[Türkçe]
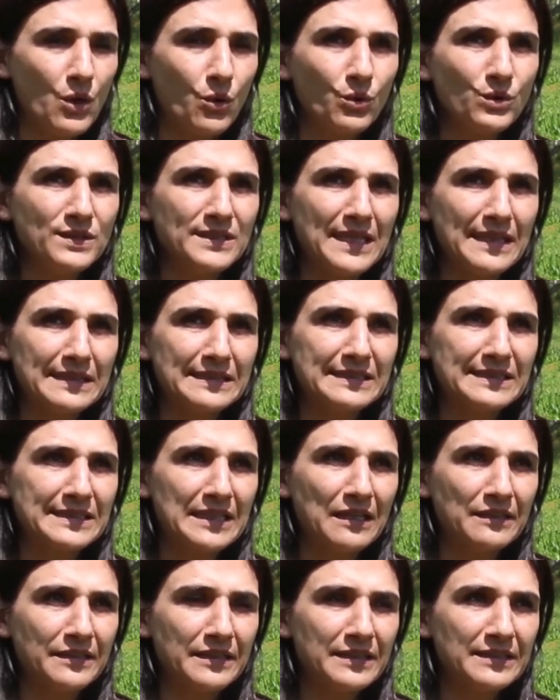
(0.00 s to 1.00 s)
O yüzden
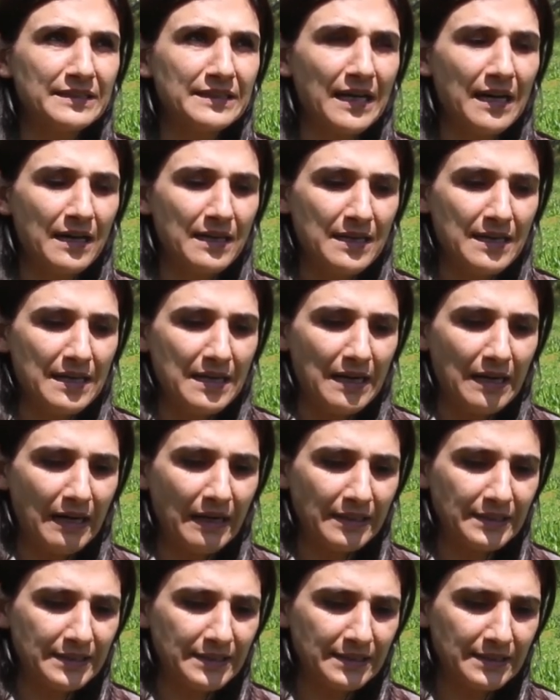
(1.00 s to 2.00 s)
insanların da
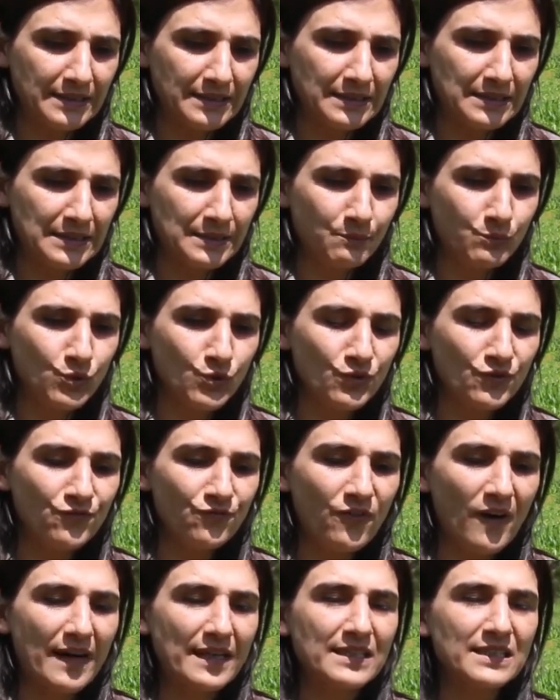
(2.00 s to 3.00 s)
artık e, bunun
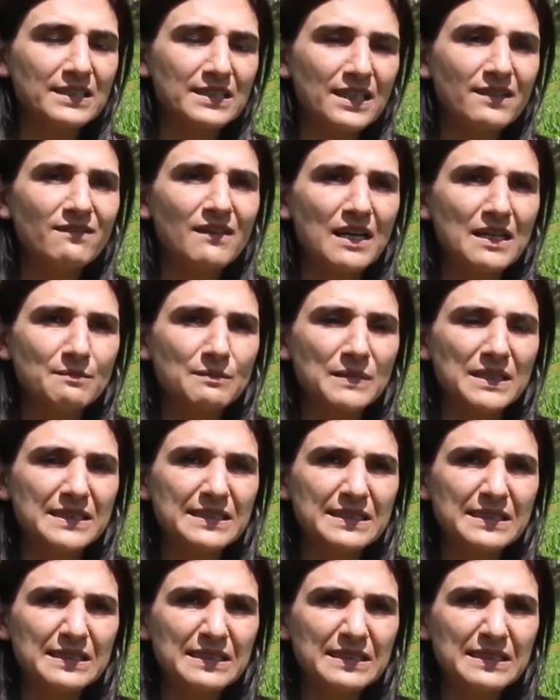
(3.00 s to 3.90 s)
farkına varması